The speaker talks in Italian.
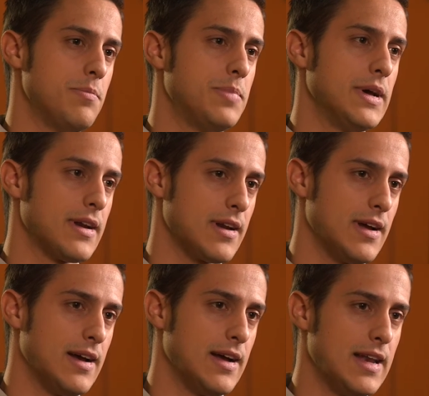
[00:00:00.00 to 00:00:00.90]
Per
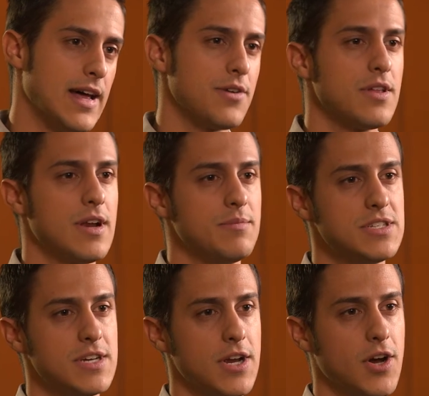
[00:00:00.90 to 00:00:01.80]
eh, l'anno della
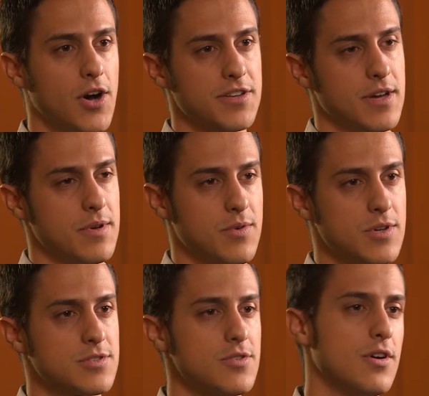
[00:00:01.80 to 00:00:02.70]
misericordia, per
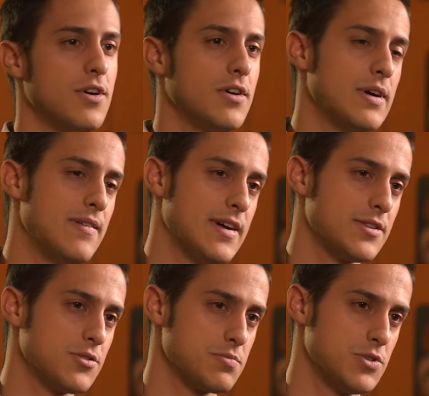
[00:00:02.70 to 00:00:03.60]
questo
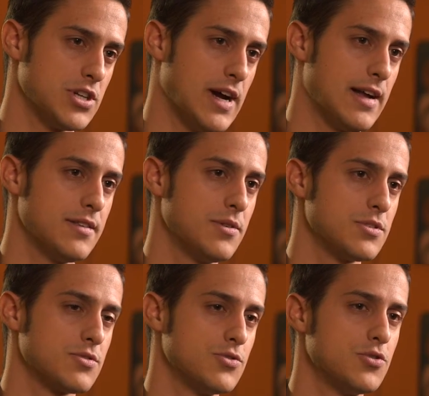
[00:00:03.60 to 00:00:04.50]
evento speciale di
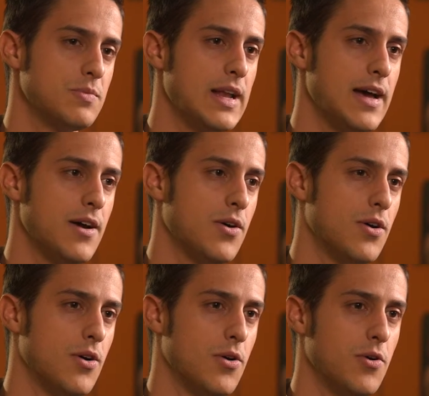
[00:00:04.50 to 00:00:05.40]
questo
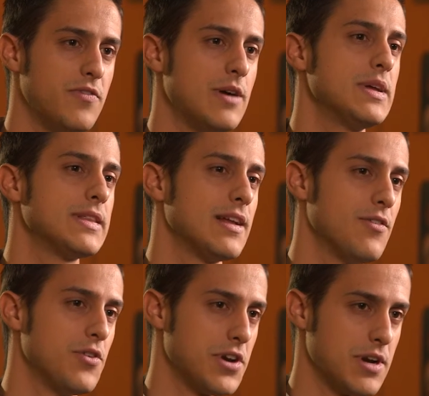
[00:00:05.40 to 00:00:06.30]
giubileo, ovviamente
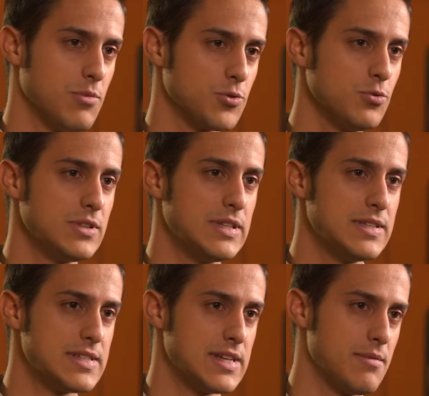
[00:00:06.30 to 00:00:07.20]
lavoreremo tutti
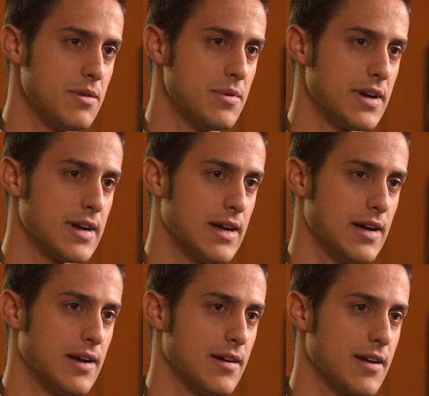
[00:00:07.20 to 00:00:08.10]
insieme per
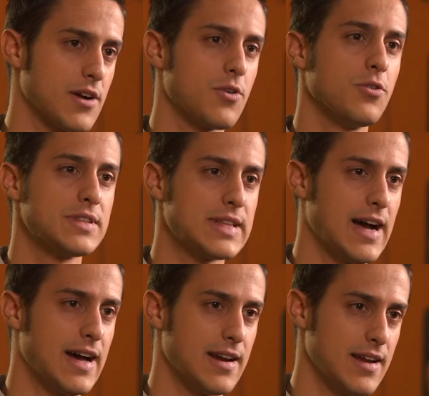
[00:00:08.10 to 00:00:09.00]
eh,
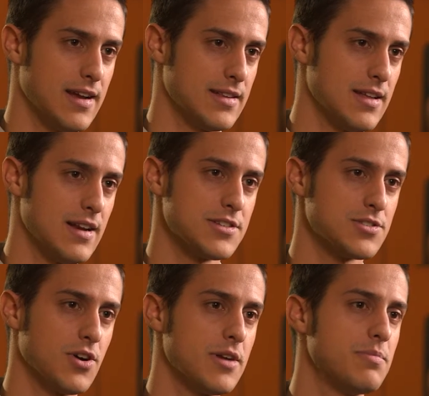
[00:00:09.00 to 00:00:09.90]
raccontare delle
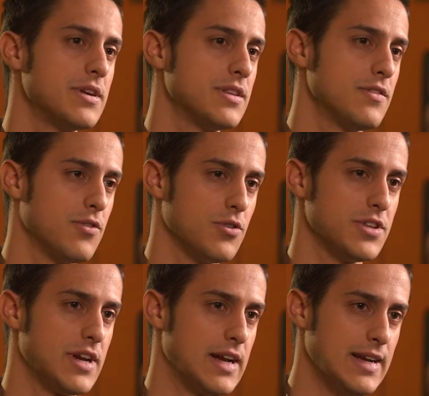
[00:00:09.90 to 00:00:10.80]
storie, per
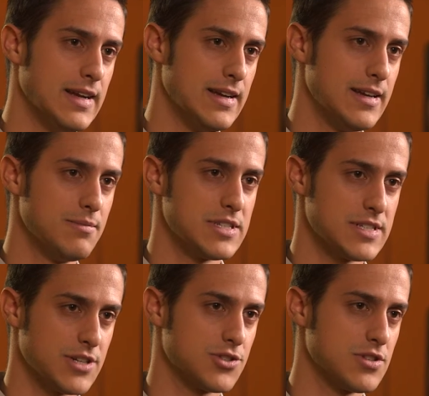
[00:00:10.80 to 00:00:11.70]
diffondere il
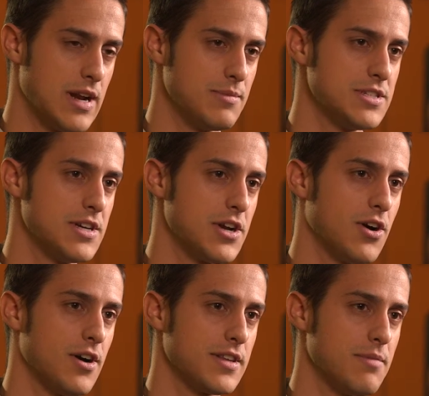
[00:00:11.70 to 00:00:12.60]
messaggio della
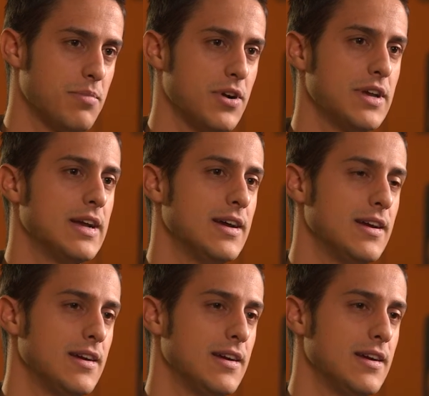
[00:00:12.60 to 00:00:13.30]
misericordia e poi